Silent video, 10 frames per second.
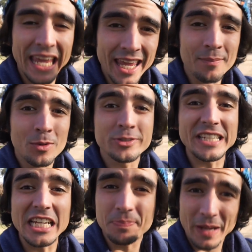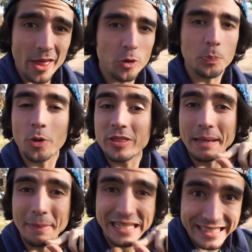hemos esperado por
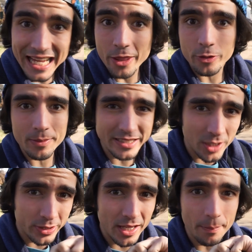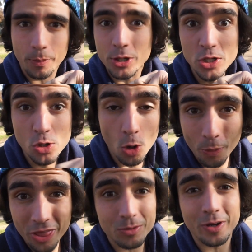demasiado, demasiado tiempo y no
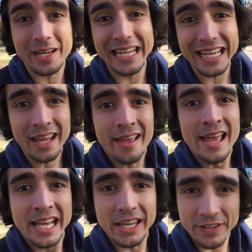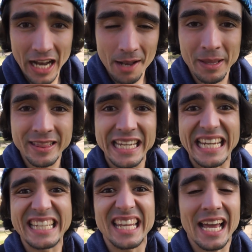podemos creer que
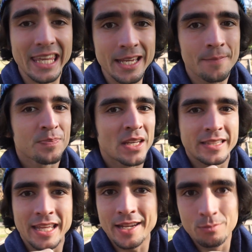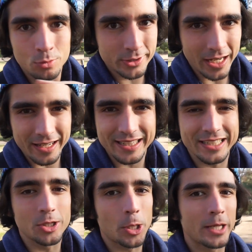finalmente esté aquí. Tiene muchas
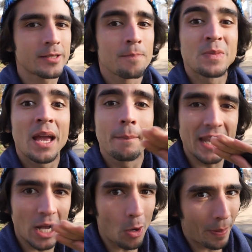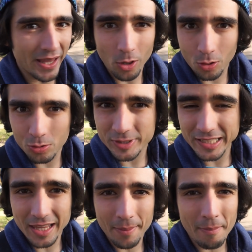restricciones, viene acompañado con un
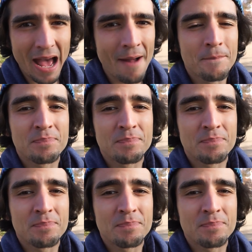sistema